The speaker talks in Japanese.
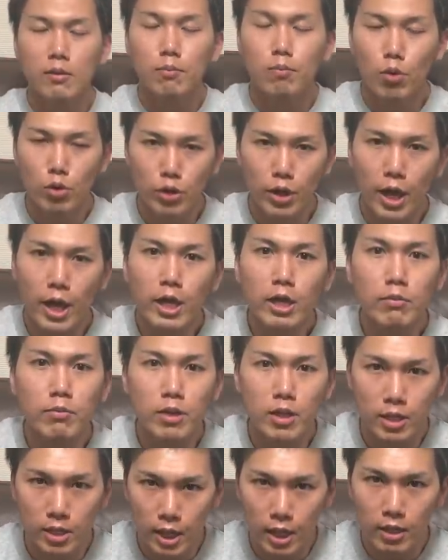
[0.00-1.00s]
僕、愛媛
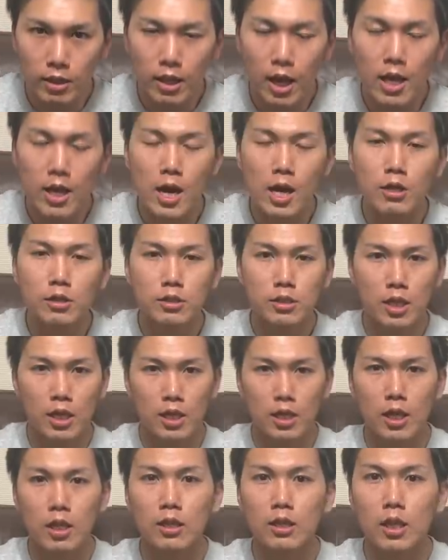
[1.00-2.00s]
にね、大学
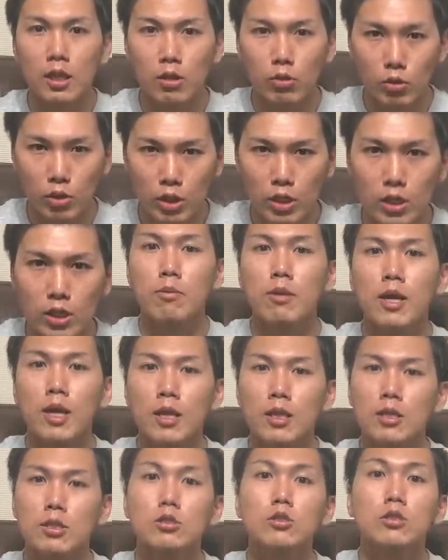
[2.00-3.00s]
生だった時、愛媛
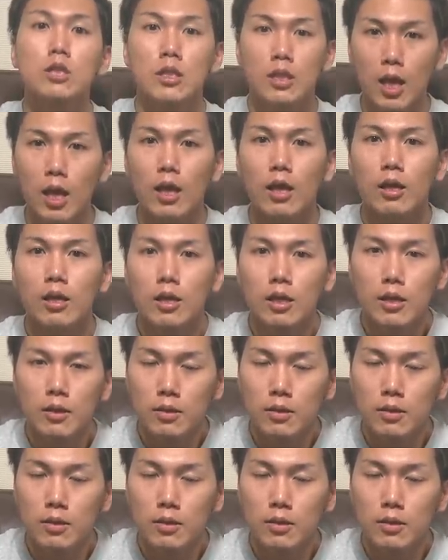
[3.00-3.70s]
県で住んでて、